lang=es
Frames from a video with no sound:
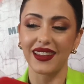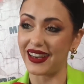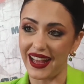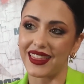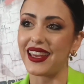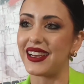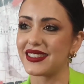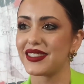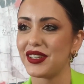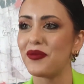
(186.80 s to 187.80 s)
Gracias,
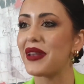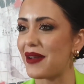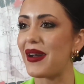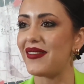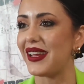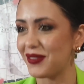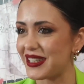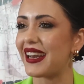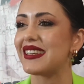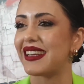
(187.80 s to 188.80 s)
muy amable,
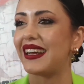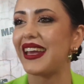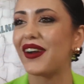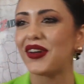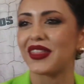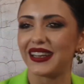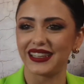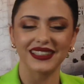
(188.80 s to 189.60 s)
muchas gracias. Encantada de conocerte.